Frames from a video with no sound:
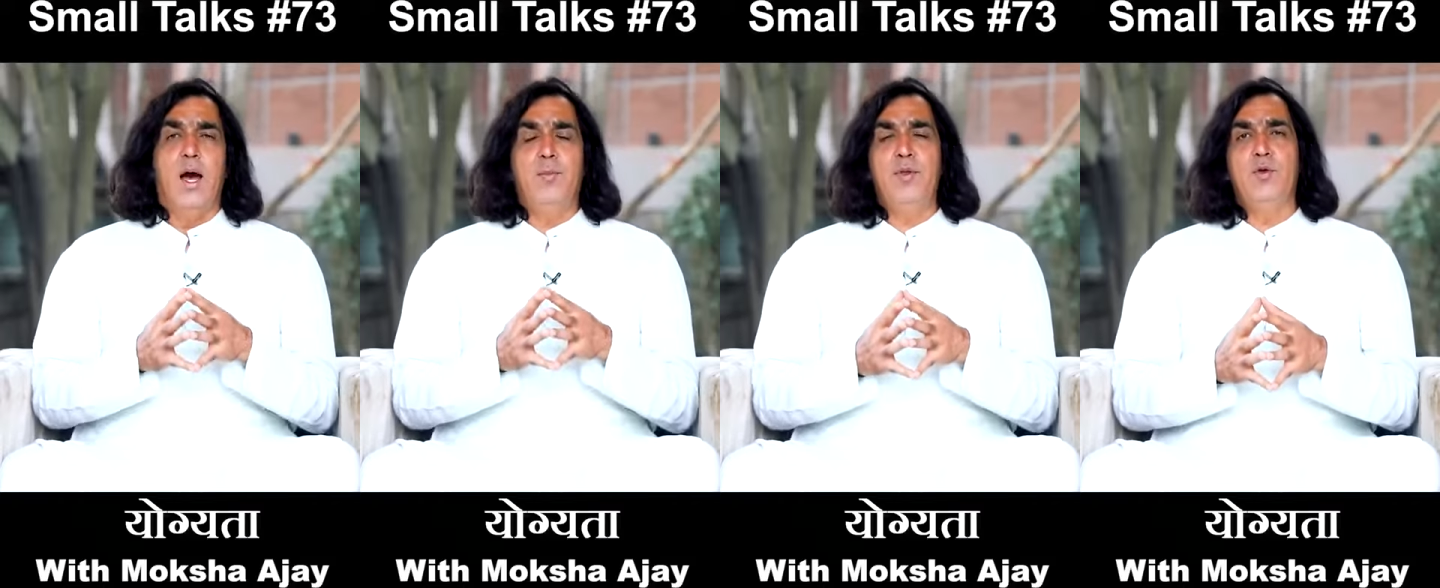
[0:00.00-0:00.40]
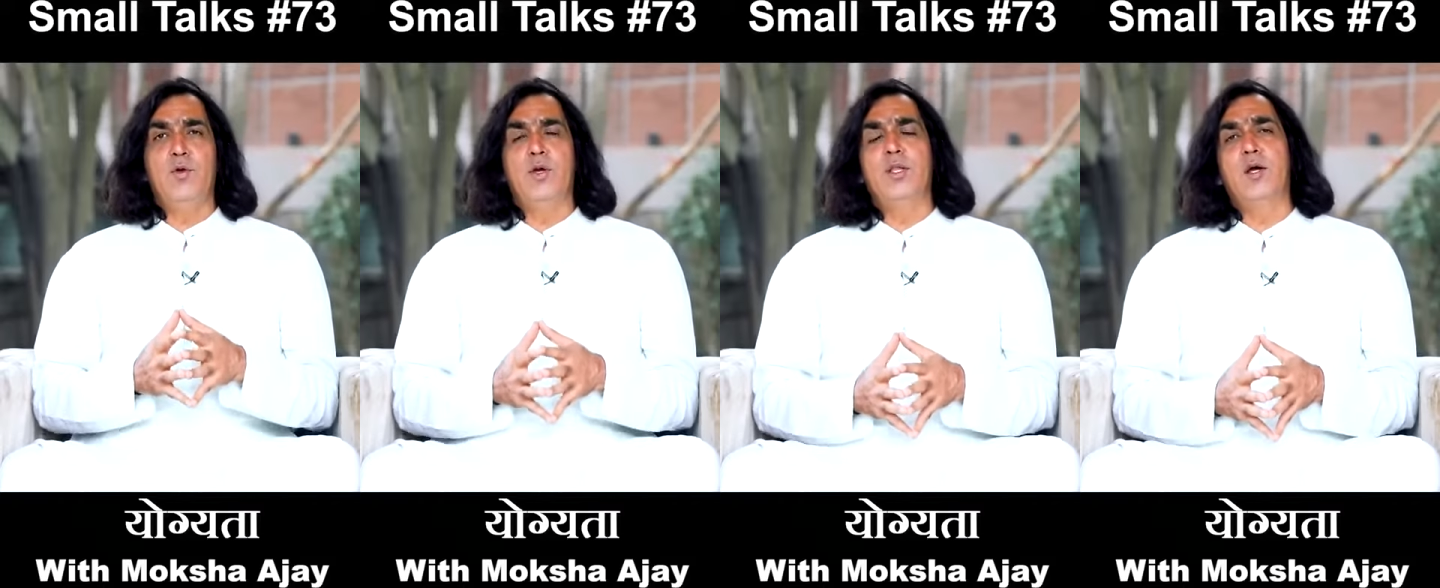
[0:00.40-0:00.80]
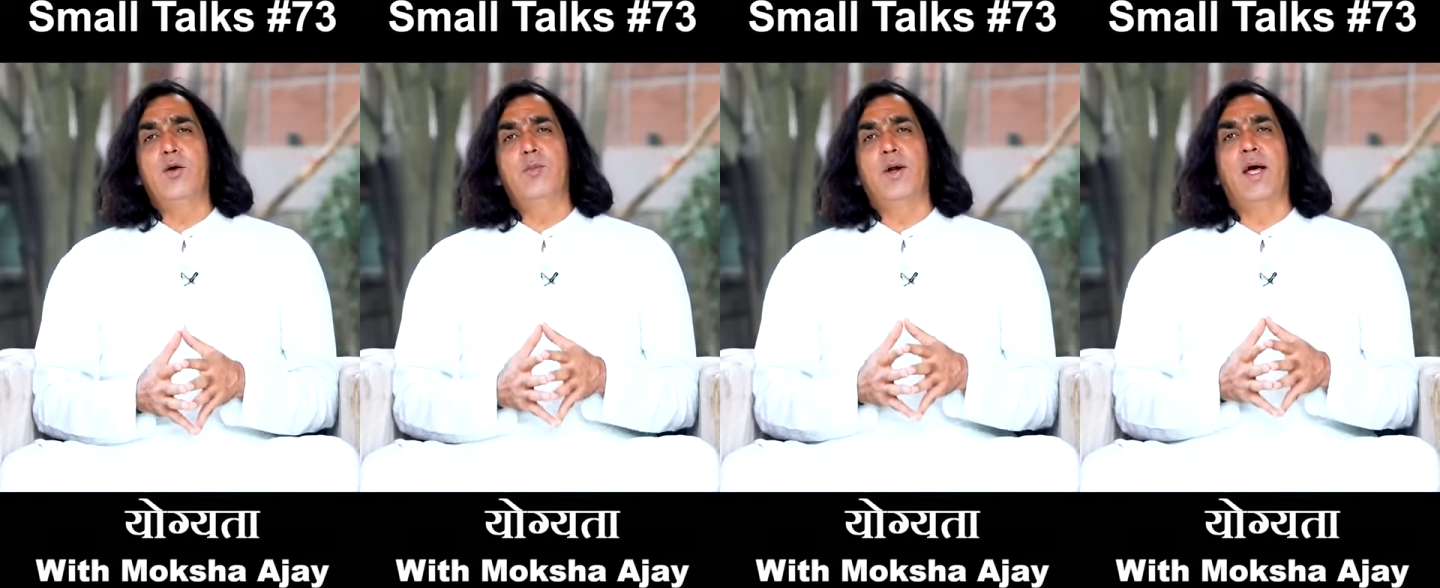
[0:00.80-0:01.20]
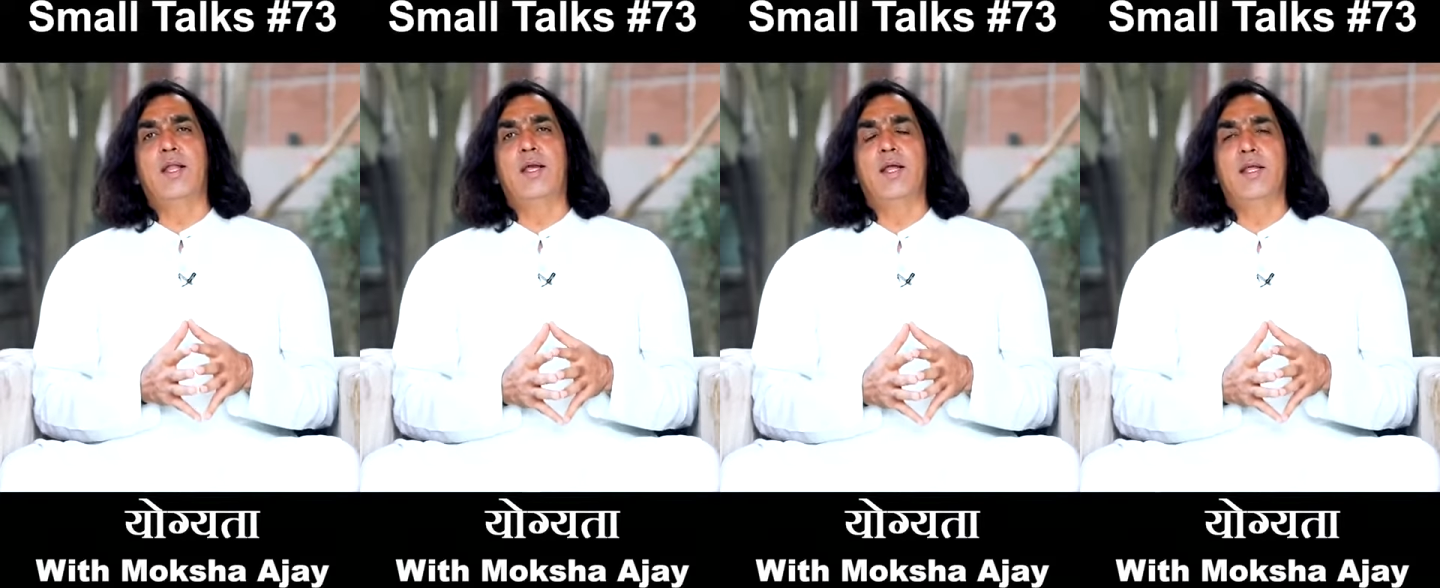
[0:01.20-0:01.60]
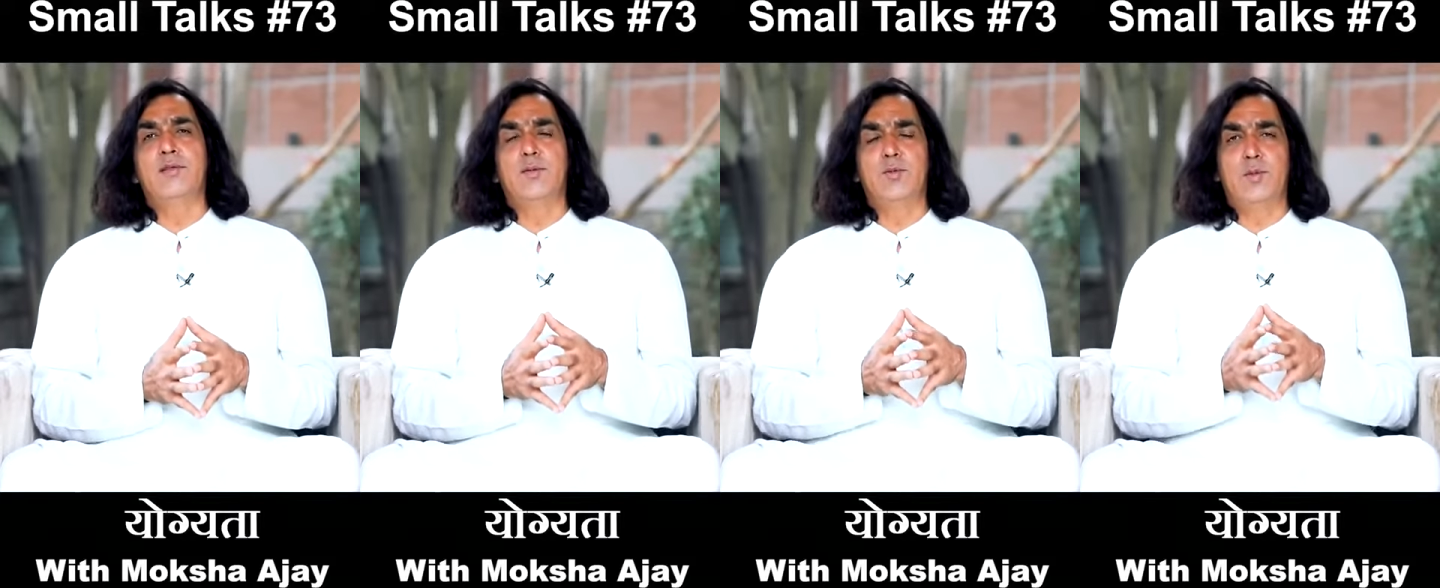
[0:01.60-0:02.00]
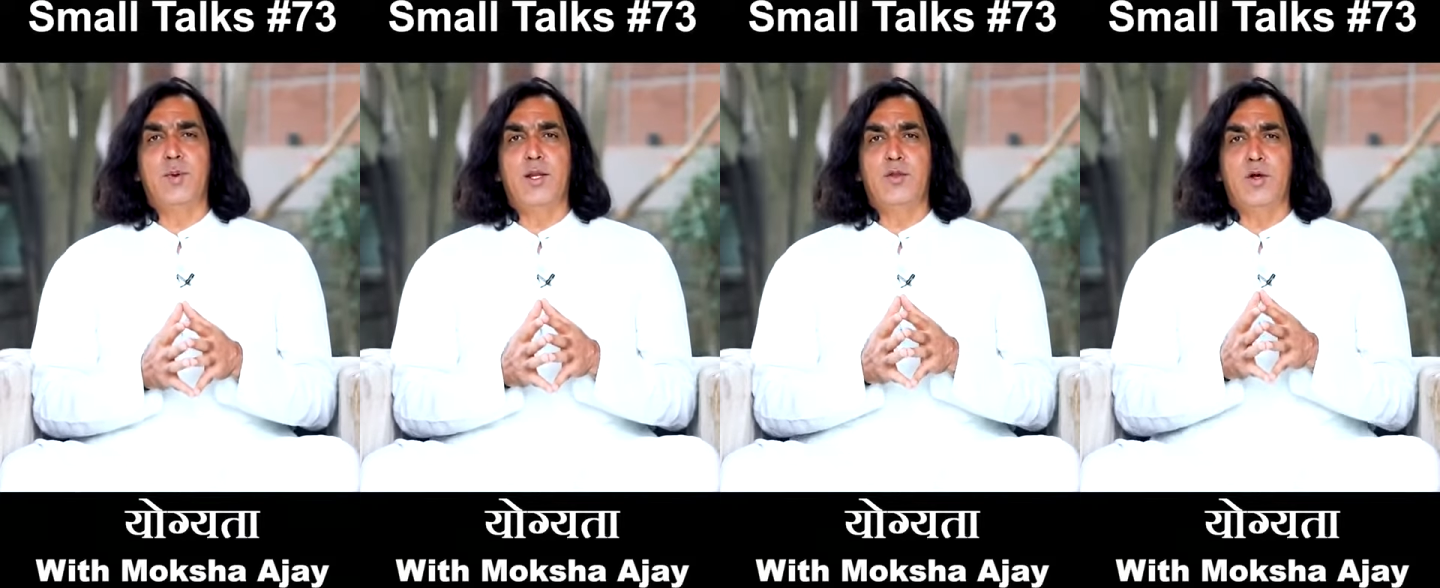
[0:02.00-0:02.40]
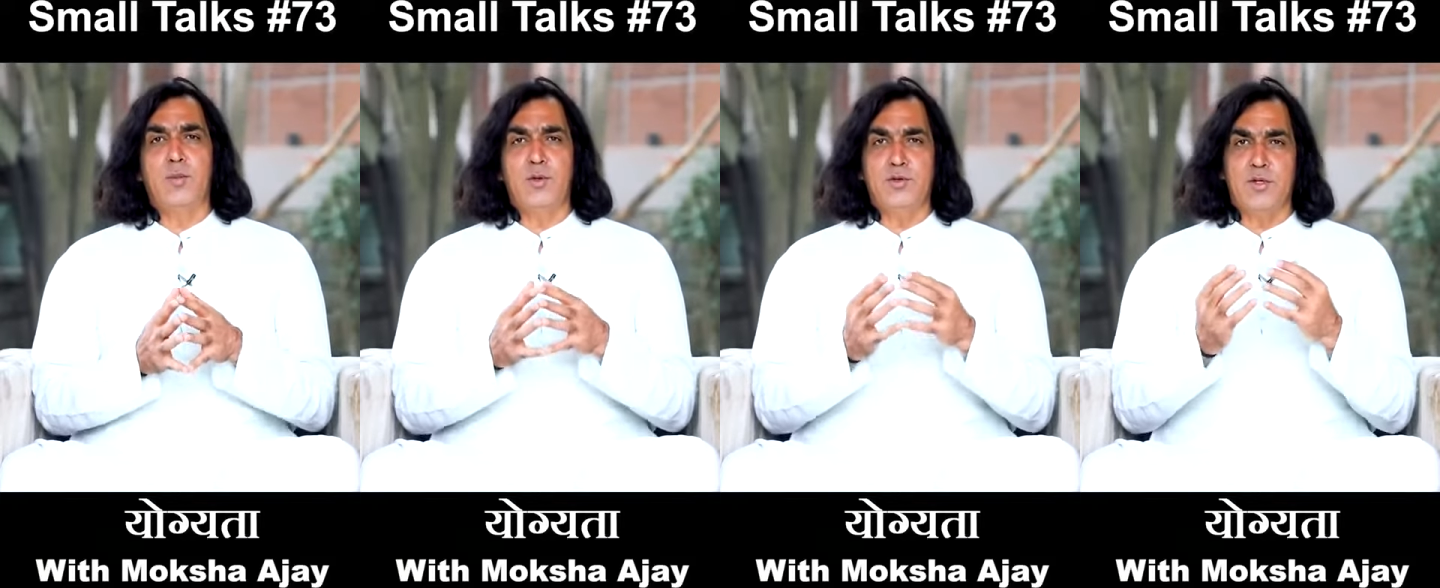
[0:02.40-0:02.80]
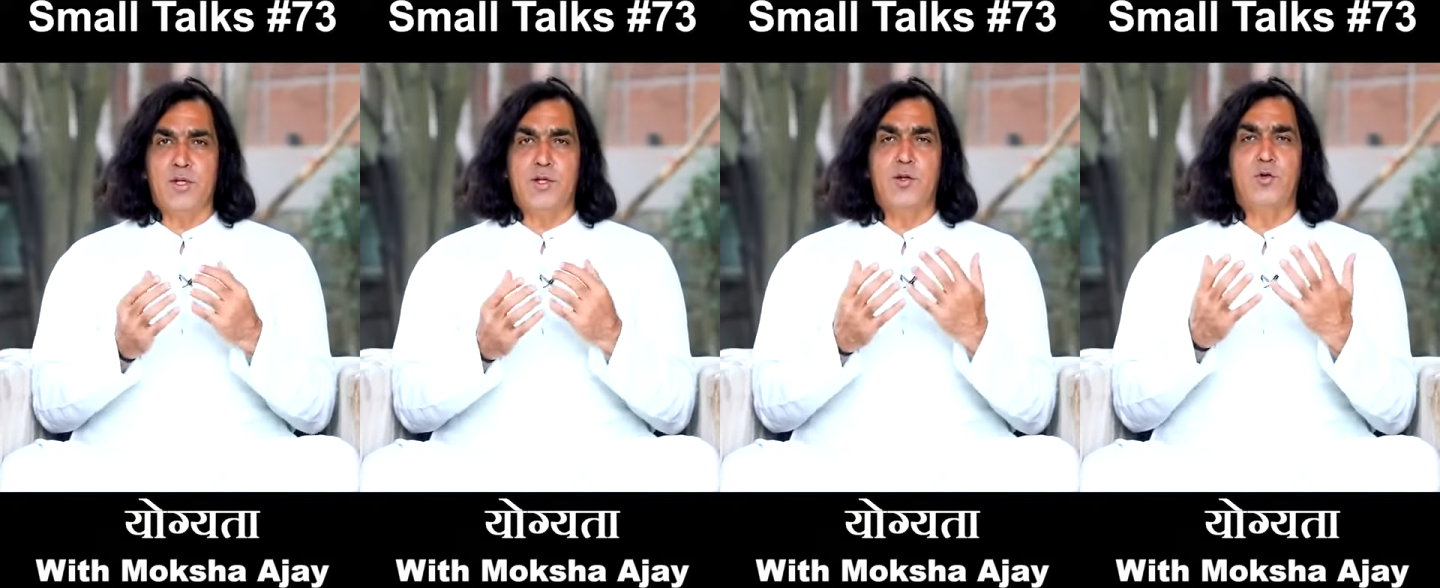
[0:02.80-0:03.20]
अपनी योग्यता को बढ़ाने के लिए सबसे पहले तो हमें शरीर